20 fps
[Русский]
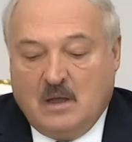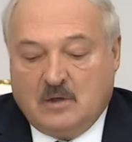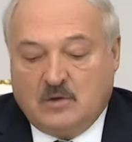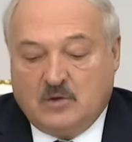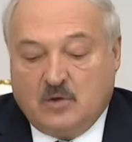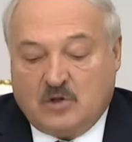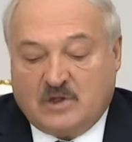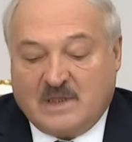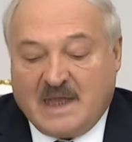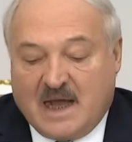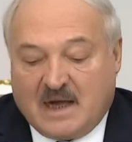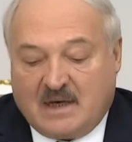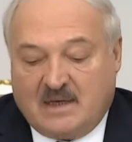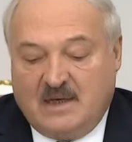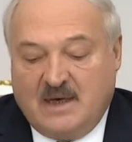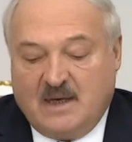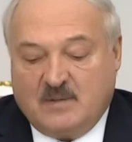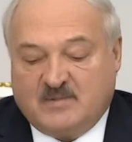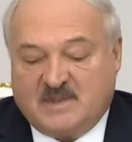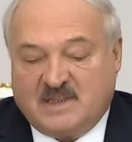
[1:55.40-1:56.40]
Но так
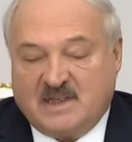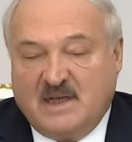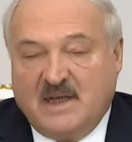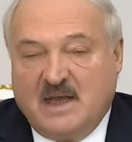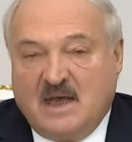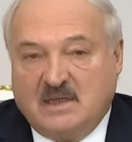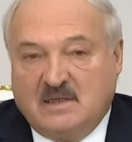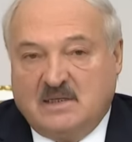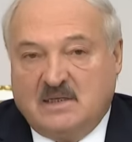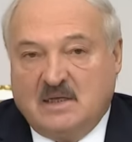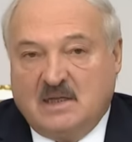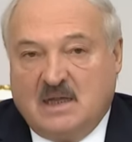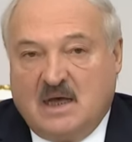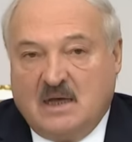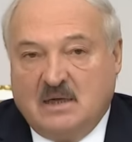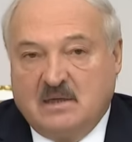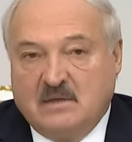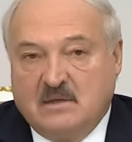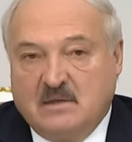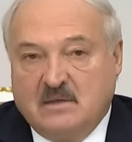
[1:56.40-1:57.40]
ли обстоят
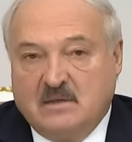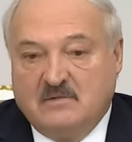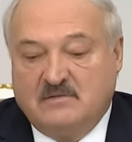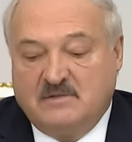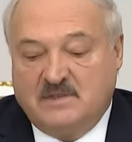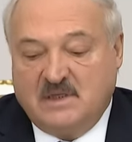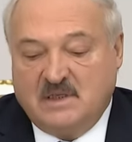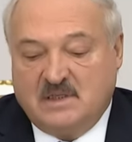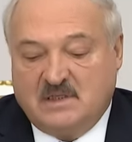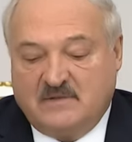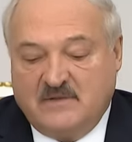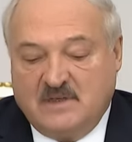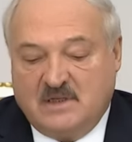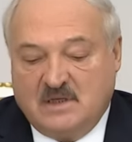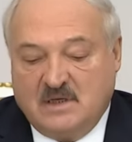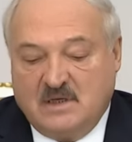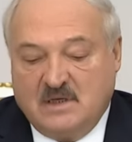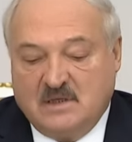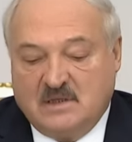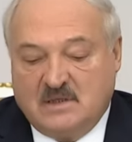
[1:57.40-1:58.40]
дела в
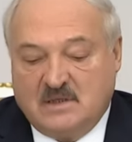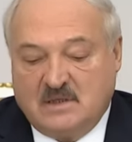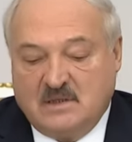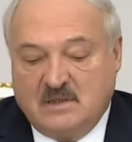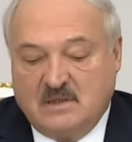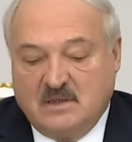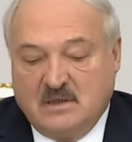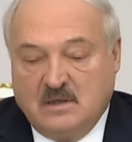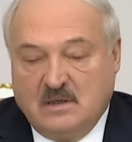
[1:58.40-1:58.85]
действительности?